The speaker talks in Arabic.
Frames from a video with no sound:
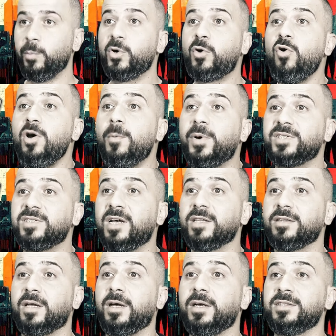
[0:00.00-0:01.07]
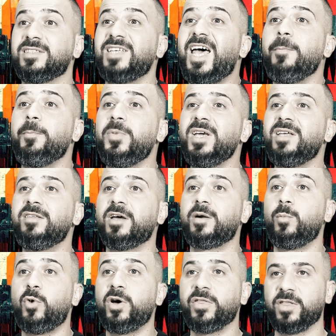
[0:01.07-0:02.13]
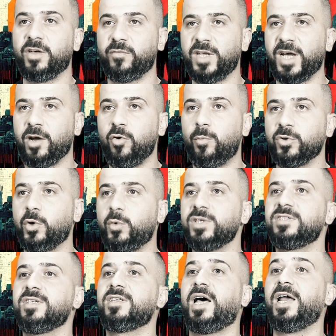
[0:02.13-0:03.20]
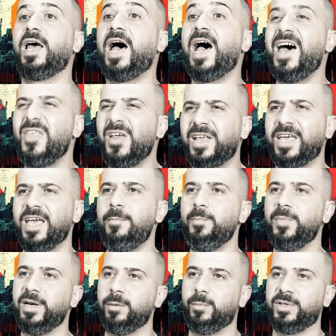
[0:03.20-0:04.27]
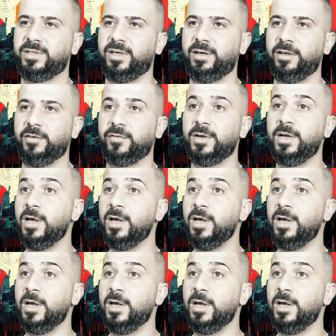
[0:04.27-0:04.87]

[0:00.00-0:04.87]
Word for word: بكل بساطة صعب بيقدر موظف دخله متوسط على هذا الكم من المصاريف